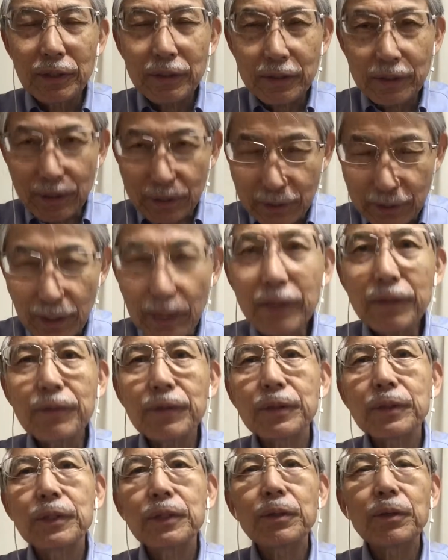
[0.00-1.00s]
ですね、
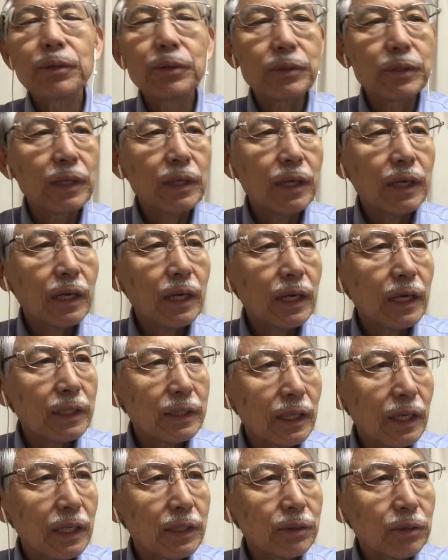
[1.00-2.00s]
この
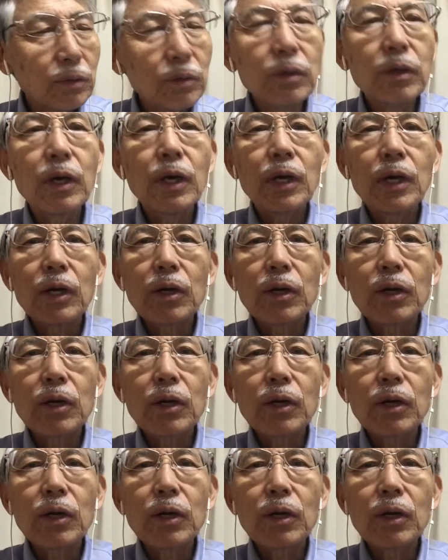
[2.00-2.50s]
方と